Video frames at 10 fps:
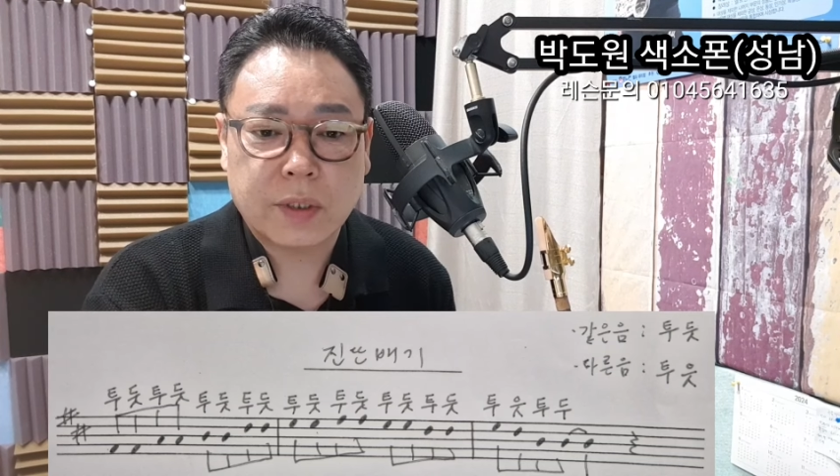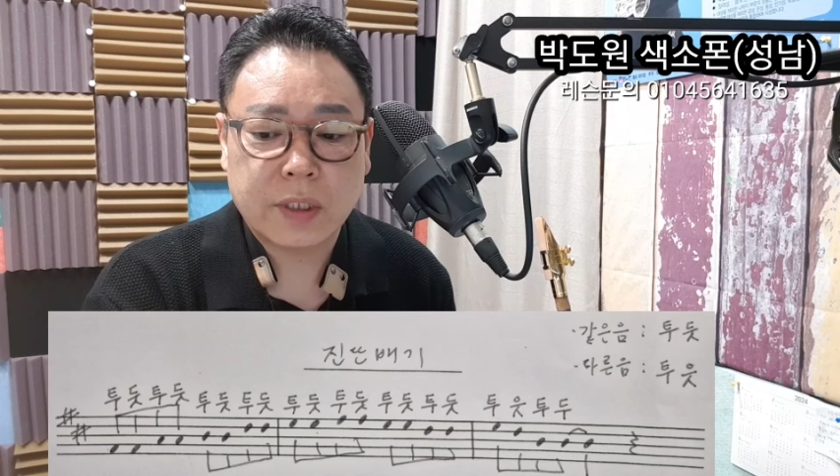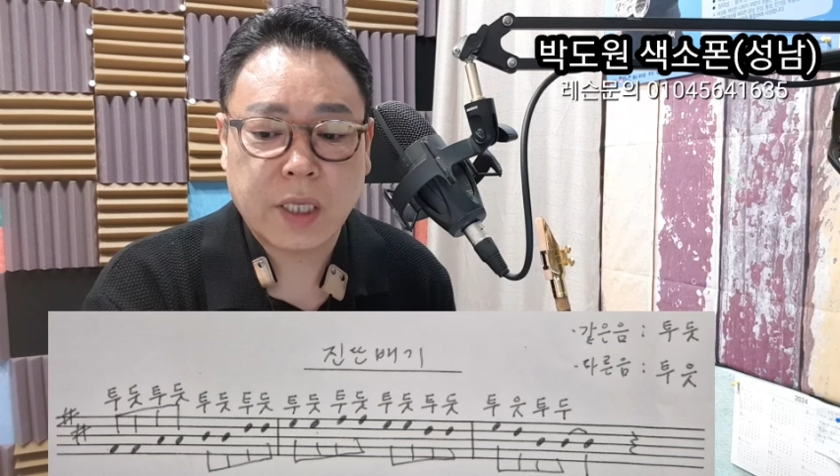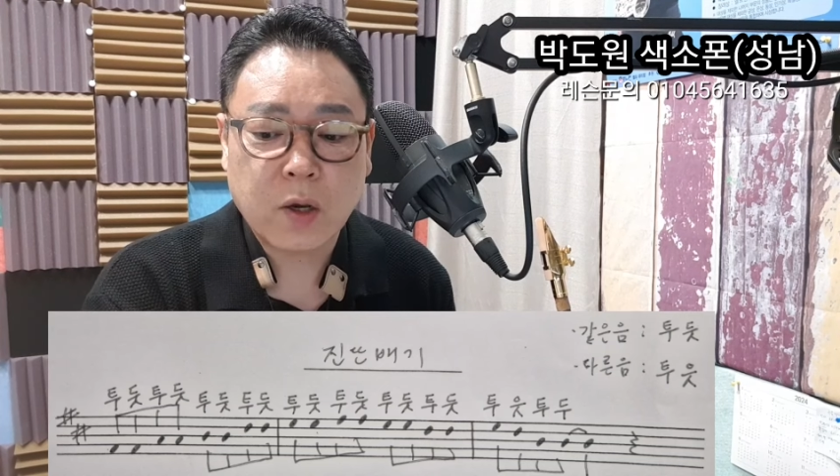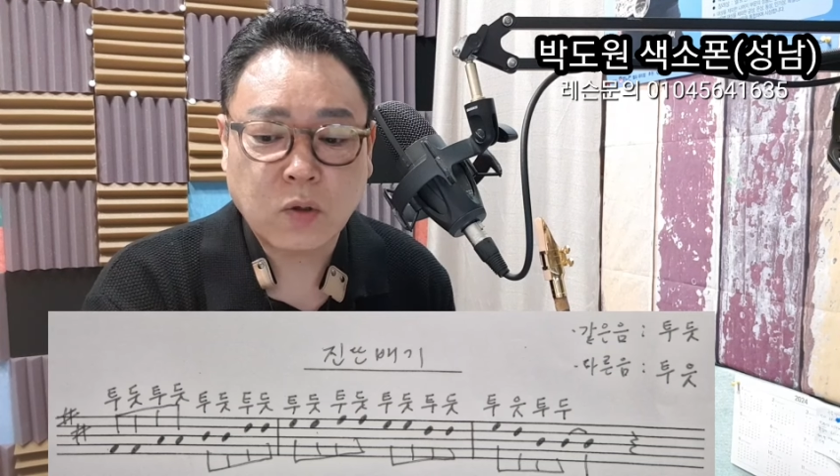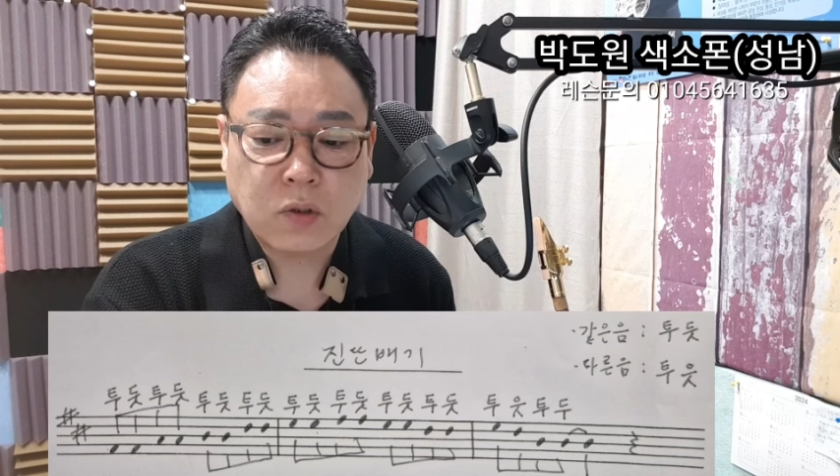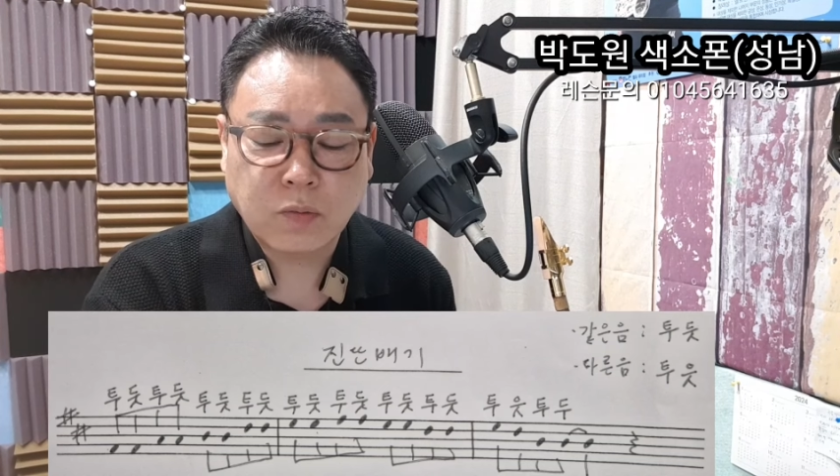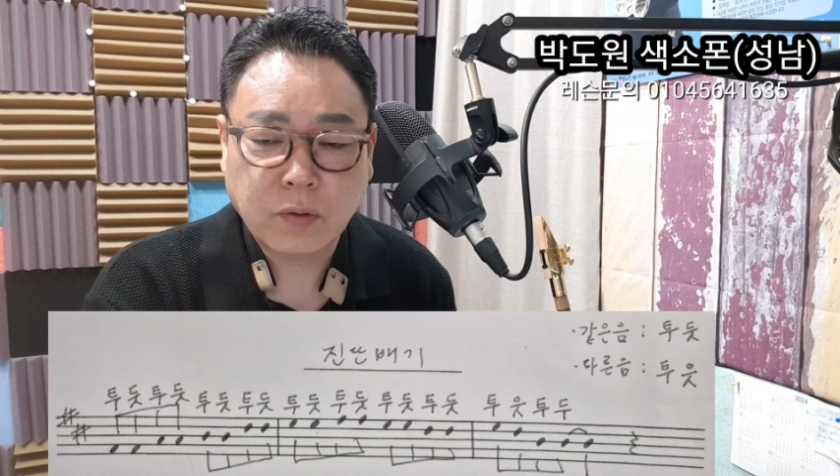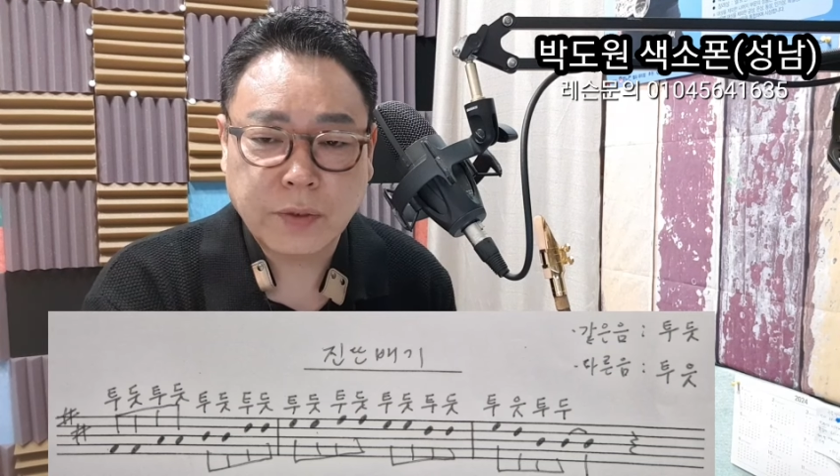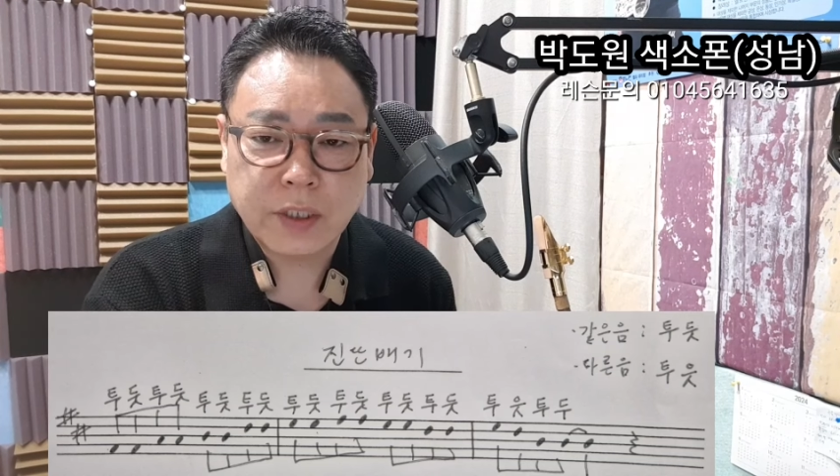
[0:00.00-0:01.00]
세우는
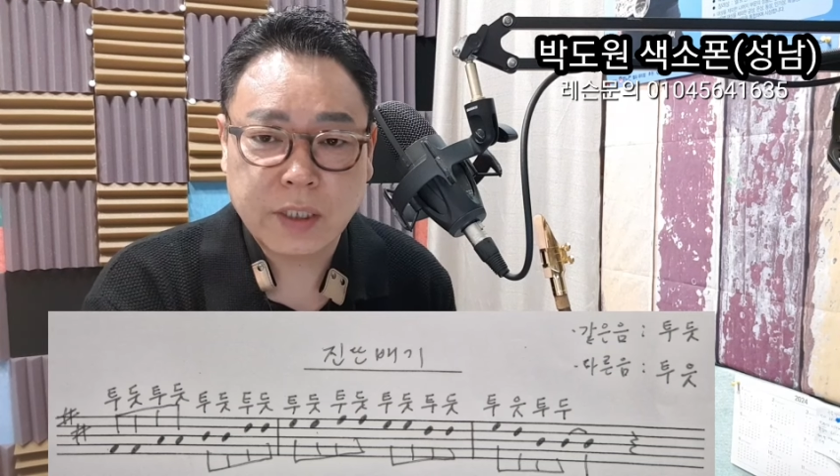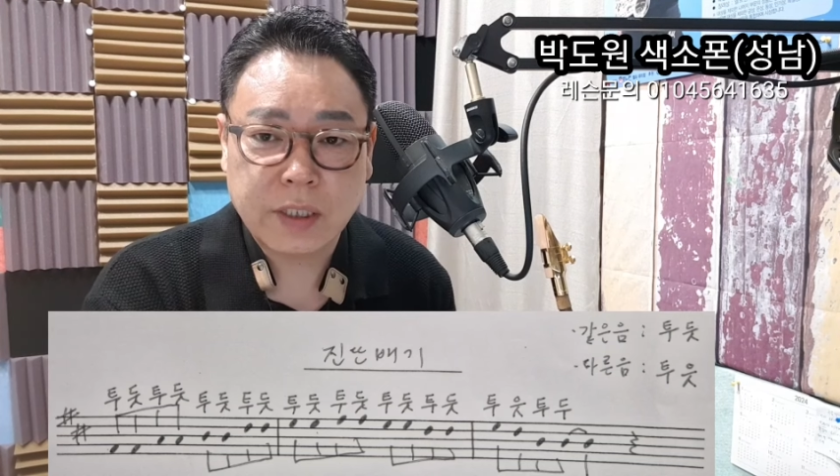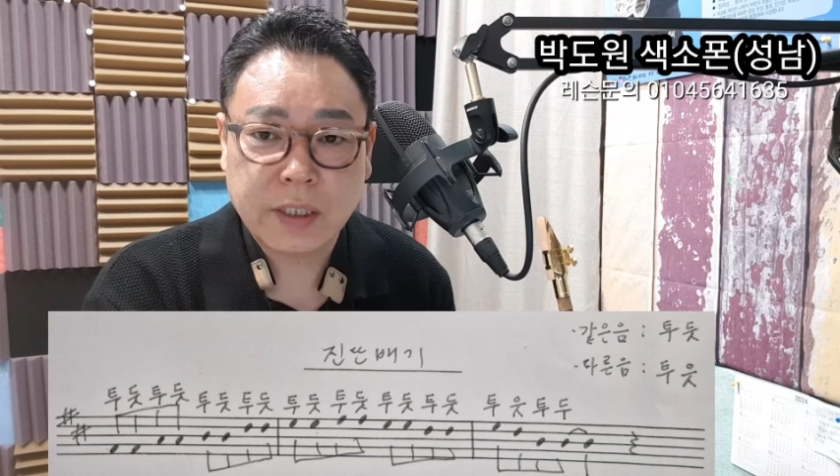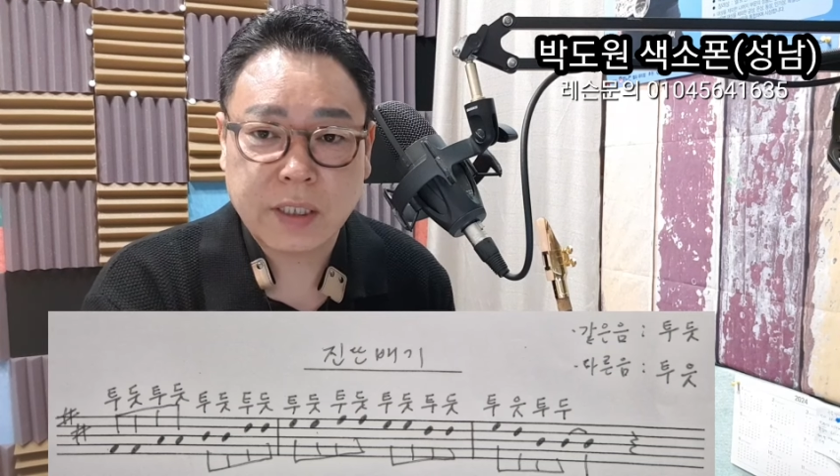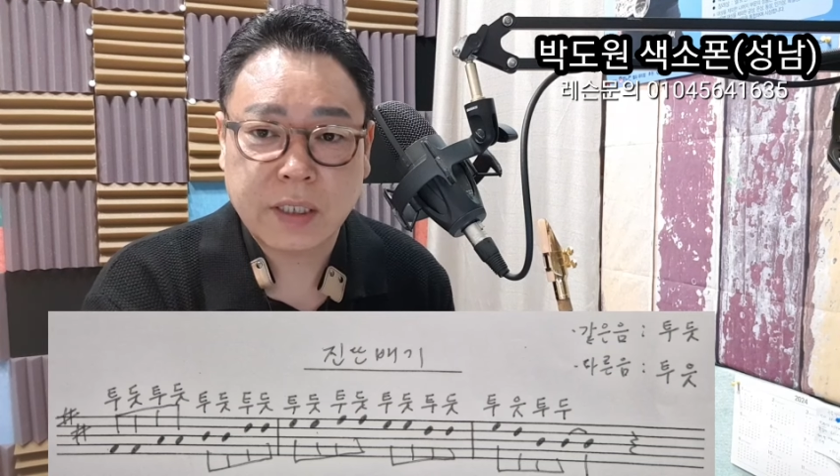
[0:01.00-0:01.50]
부분을